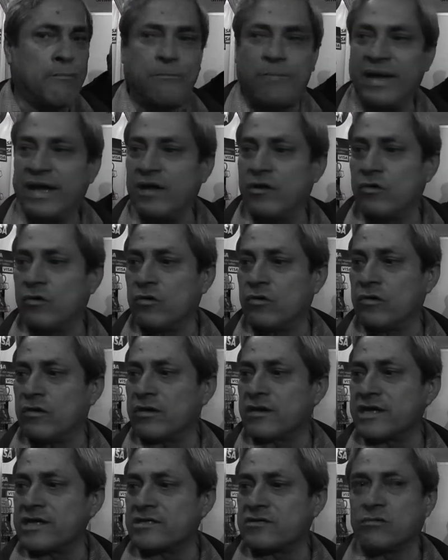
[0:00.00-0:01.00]
Pero
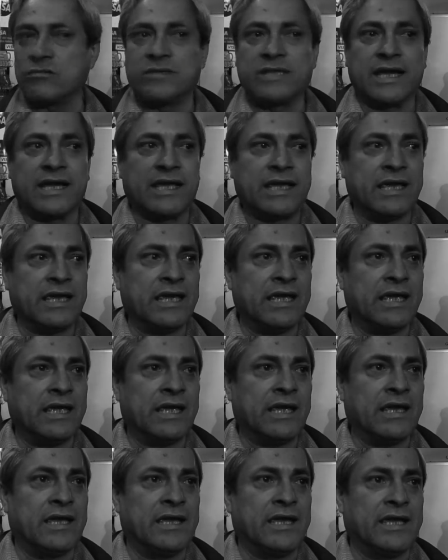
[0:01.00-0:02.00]
resulta que
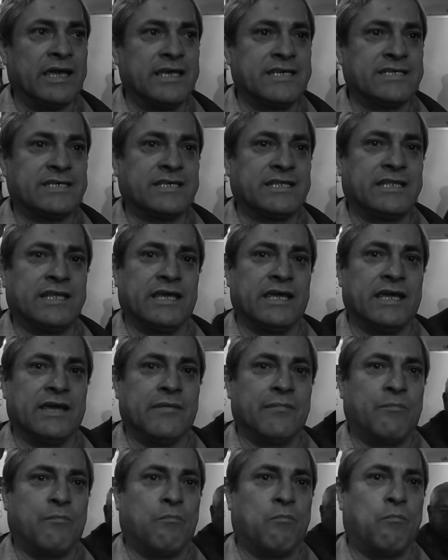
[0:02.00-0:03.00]
este,
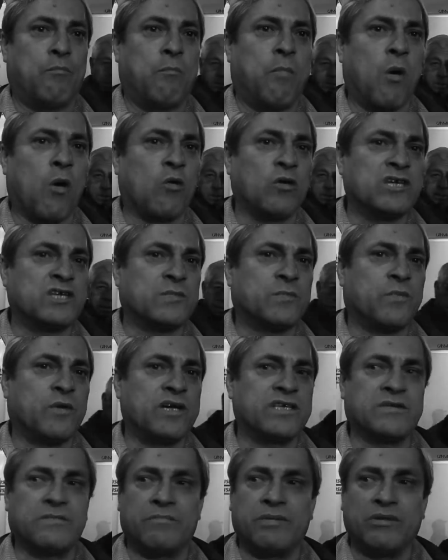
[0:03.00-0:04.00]
poco
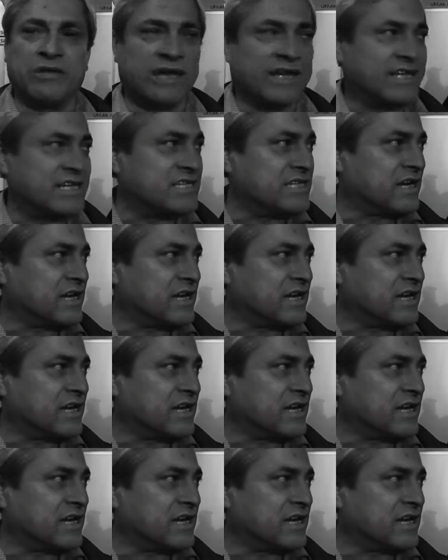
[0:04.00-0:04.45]
después vino la crisis